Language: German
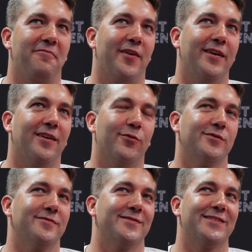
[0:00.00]

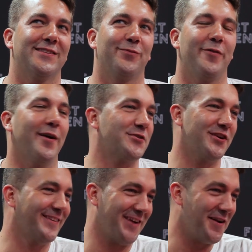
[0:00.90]
also ich wäre
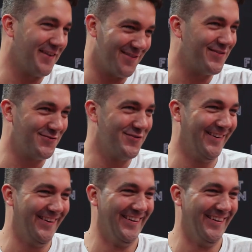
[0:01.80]
wahrscheinlich keine der Figuren,